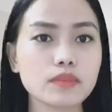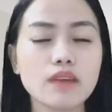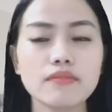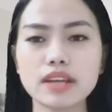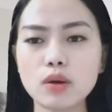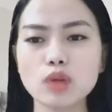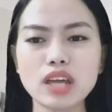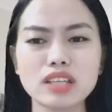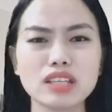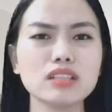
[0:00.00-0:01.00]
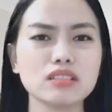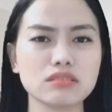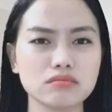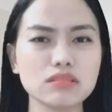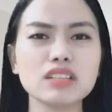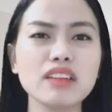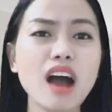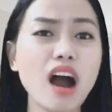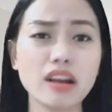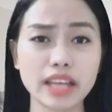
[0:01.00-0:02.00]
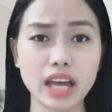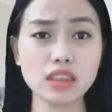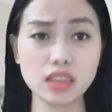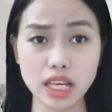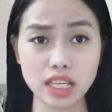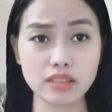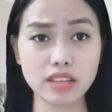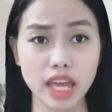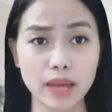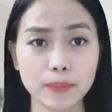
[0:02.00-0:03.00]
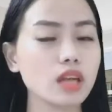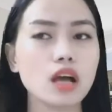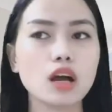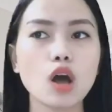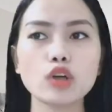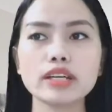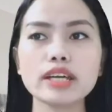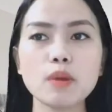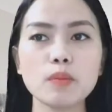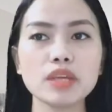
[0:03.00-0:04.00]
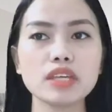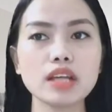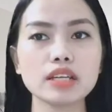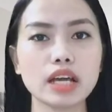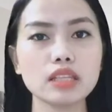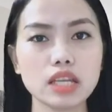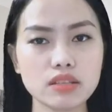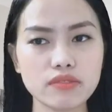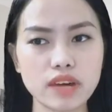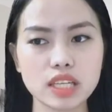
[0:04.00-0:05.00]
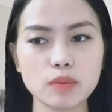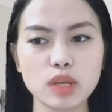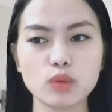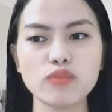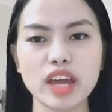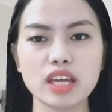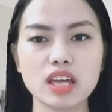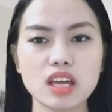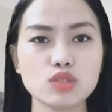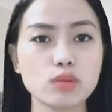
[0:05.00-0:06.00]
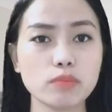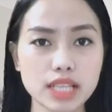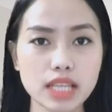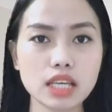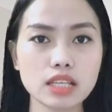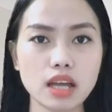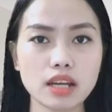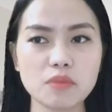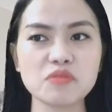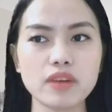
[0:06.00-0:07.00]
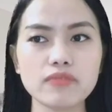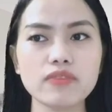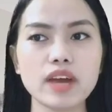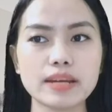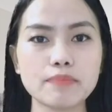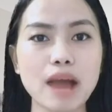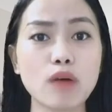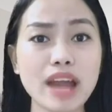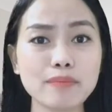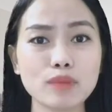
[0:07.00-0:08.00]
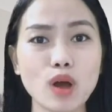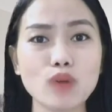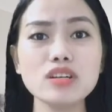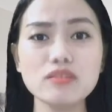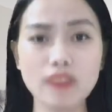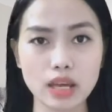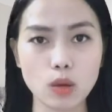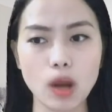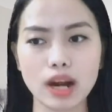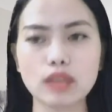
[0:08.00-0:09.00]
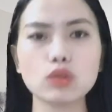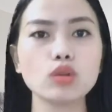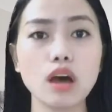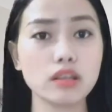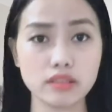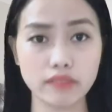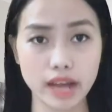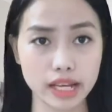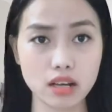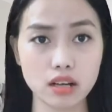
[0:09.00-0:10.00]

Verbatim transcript: và nếu có thể thì đừng đừng nợ những cái ân tình như thế còn khi mà mình nhận cái ân tình như vậy thì mình cũng phải chuẩn bị sẵn tinh thần là mình phải phải báo đáp nó như vậy hoặc là tốt hơn như vậy cơ